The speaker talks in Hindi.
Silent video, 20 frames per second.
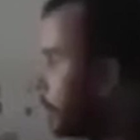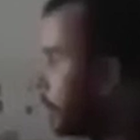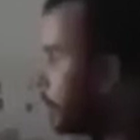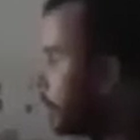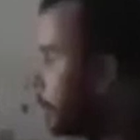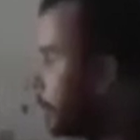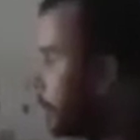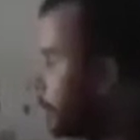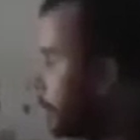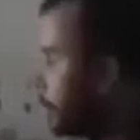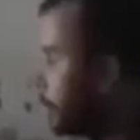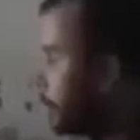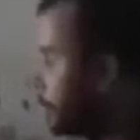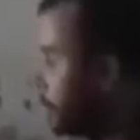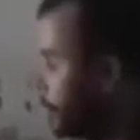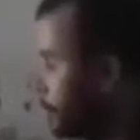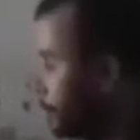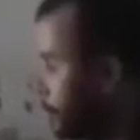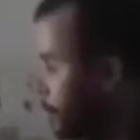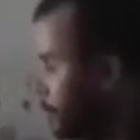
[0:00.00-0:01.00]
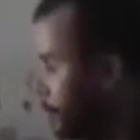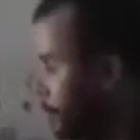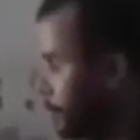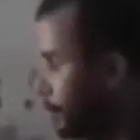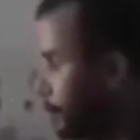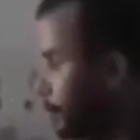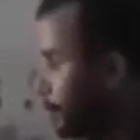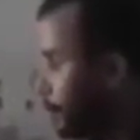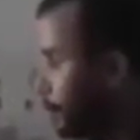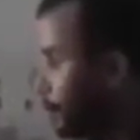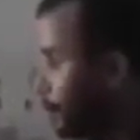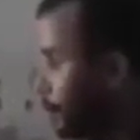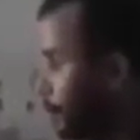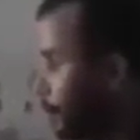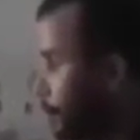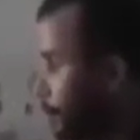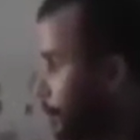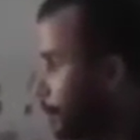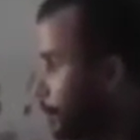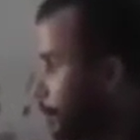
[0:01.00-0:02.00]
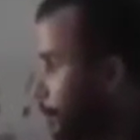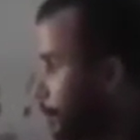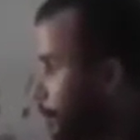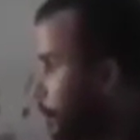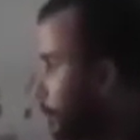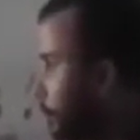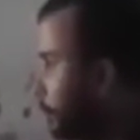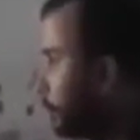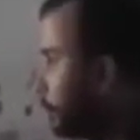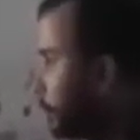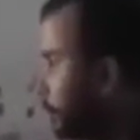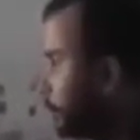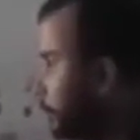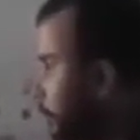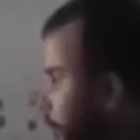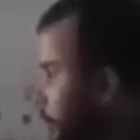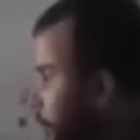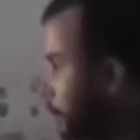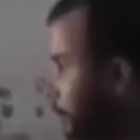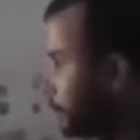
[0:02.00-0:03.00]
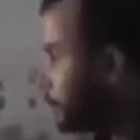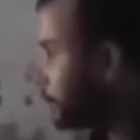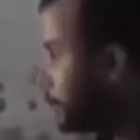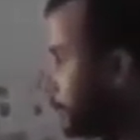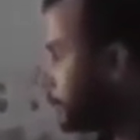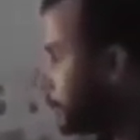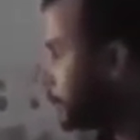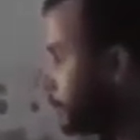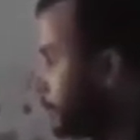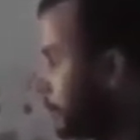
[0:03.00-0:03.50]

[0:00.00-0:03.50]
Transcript: दें कि स्वास्थ्य विभाग के द्वारा बिना कोरोना की वैक्सीन लगाए प्रमाण पत्र